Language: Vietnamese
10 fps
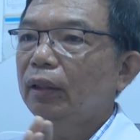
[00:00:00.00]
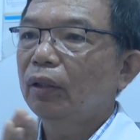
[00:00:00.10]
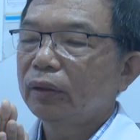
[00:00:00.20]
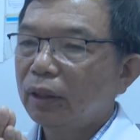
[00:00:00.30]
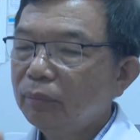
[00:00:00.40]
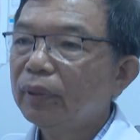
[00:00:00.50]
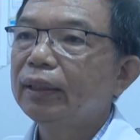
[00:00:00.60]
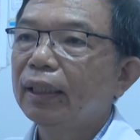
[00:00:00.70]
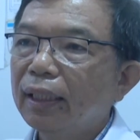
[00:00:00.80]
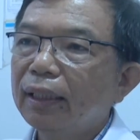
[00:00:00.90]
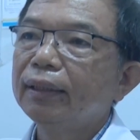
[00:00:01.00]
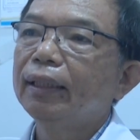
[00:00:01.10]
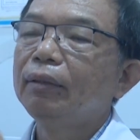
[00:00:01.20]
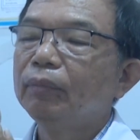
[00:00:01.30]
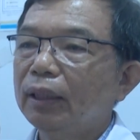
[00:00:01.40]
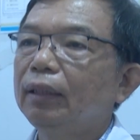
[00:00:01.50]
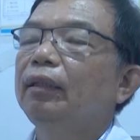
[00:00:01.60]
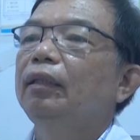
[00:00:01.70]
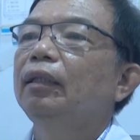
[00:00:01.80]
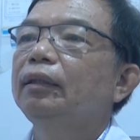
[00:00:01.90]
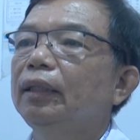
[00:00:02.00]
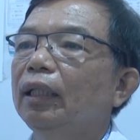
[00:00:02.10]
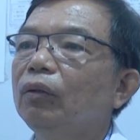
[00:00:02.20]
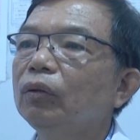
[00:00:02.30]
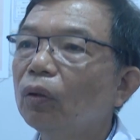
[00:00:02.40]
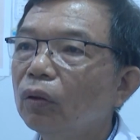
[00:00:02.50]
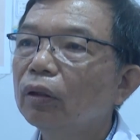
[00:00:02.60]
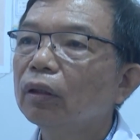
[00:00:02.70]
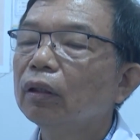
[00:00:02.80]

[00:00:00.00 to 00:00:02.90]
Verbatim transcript: còn 90 trở lên thì mình sẽ uống thuốc.